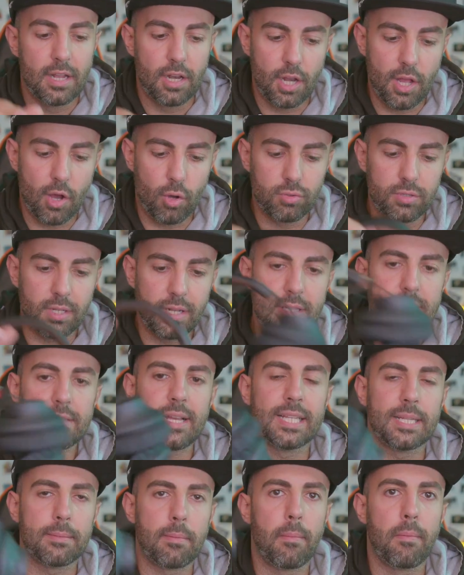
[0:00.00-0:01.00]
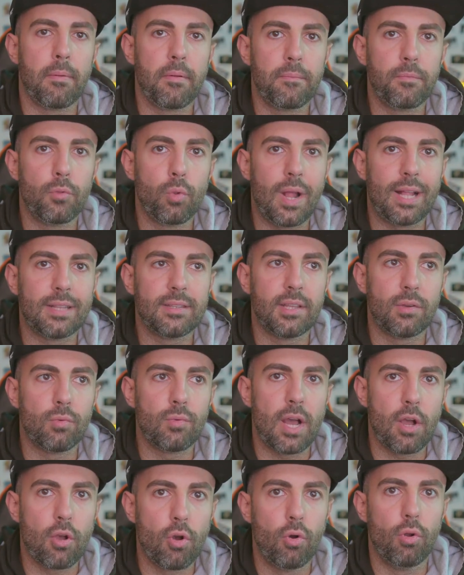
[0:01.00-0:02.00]
le ho utilizzate proprio durante
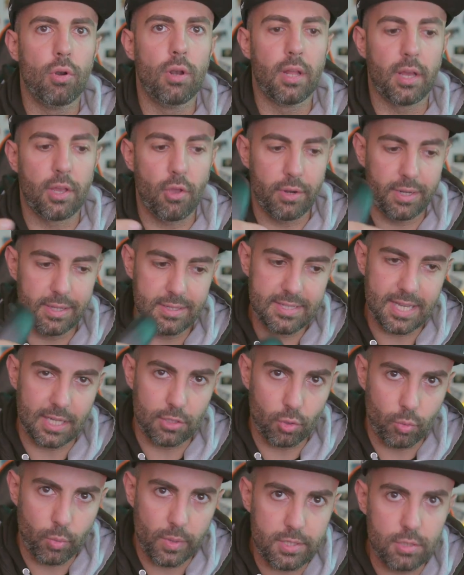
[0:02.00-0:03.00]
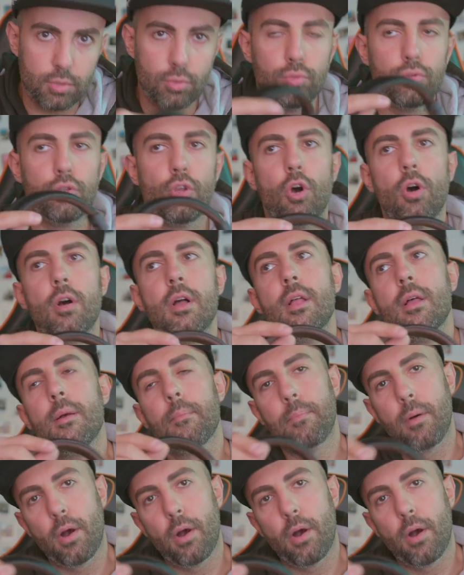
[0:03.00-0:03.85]
una call che ho iniziato qui in studio,